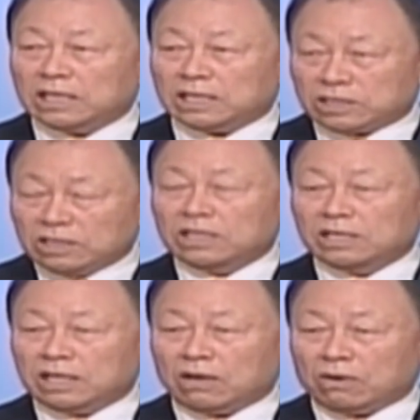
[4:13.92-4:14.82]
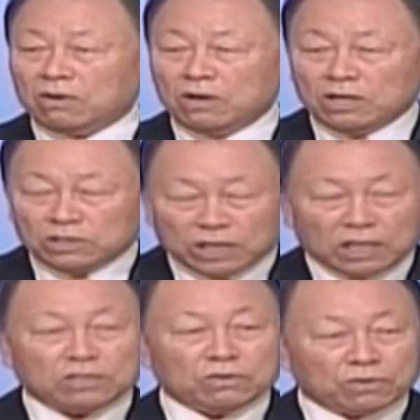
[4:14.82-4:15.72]
犯罪的得不
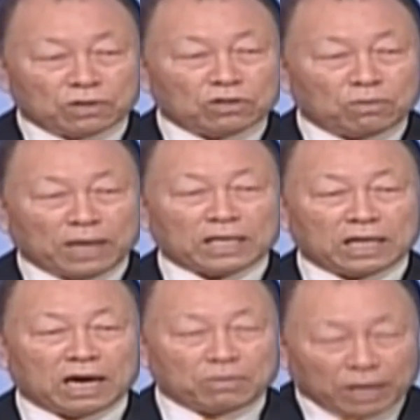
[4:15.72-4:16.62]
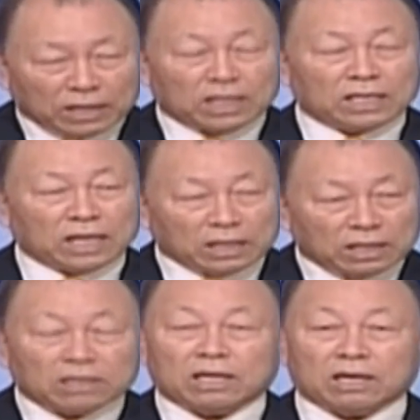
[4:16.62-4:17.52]
到饶恕的人，他
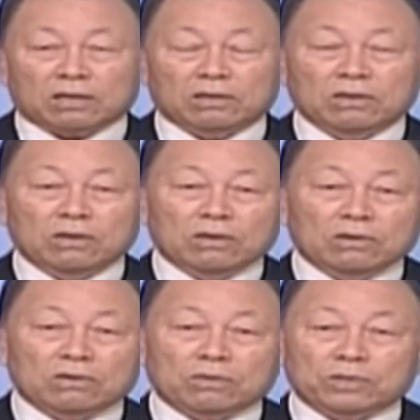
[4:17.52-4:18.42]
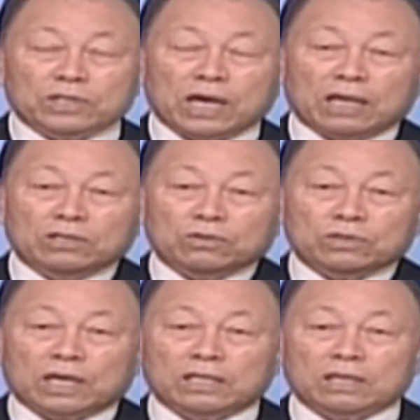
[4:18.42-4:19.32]
们在基督里边还是基督外
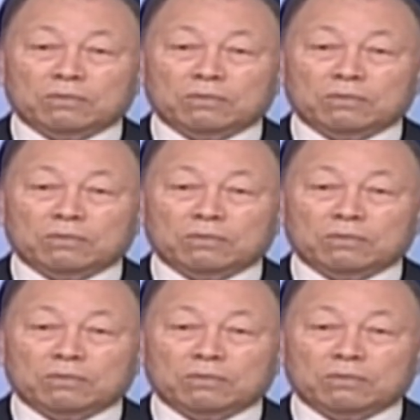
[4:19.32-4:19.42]
边？